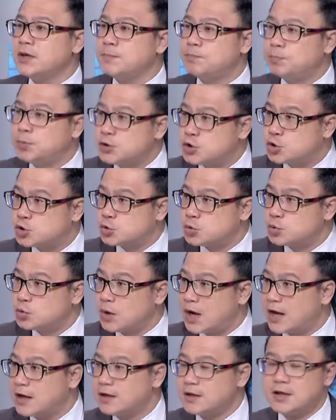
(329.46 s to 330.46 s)
应不足
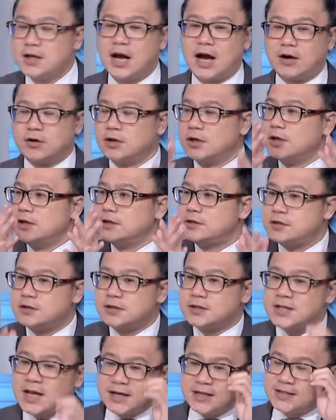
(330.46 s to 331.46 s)
啊。好，
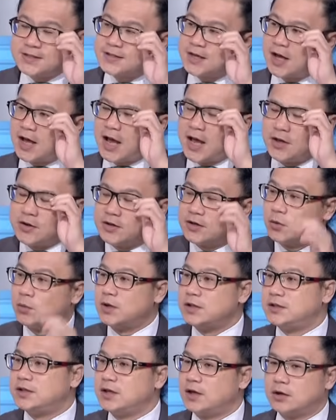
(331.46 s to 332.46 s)
那你知道还有一个
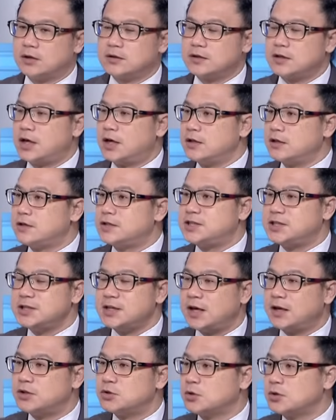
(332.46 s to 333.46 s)
问题哦，很其
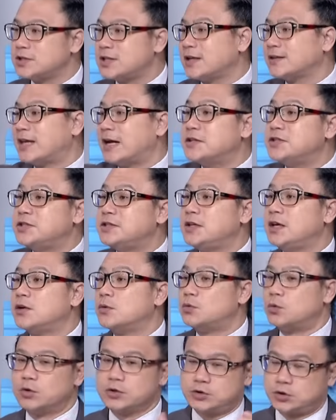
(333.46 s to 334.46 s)
实很多像台积电，
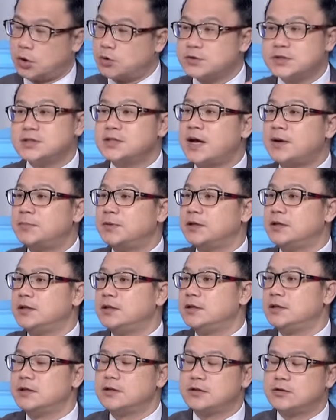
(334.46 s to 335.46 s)
我同事他们。
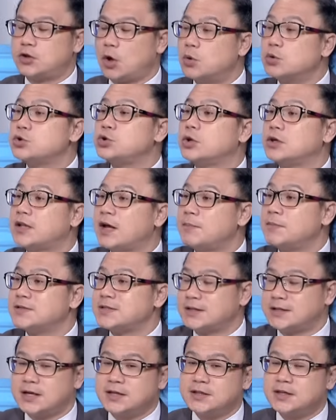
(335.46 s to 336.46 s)
同学他们
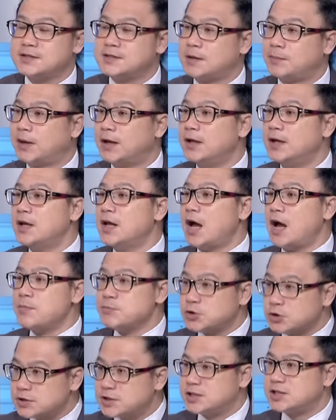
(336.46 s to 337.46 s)
在台电上班，他们
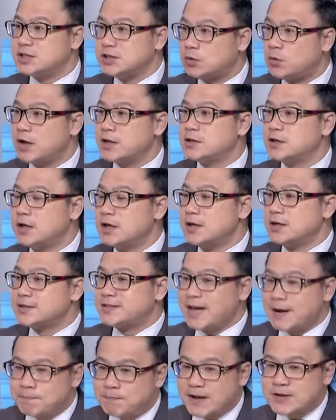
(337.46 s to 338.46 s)
就习惯
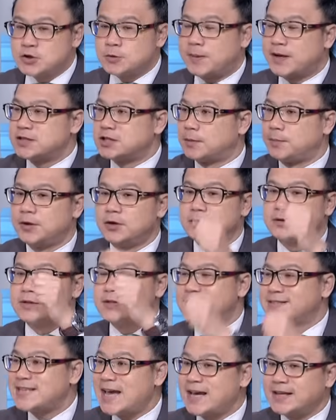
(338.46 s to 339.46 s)
上班就把小朋友
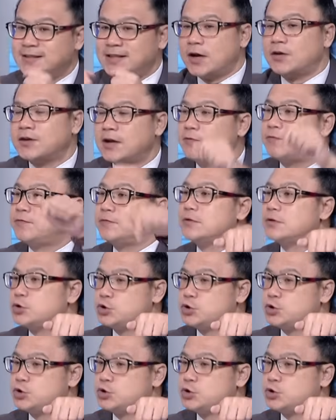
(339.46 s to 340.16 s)
载到那附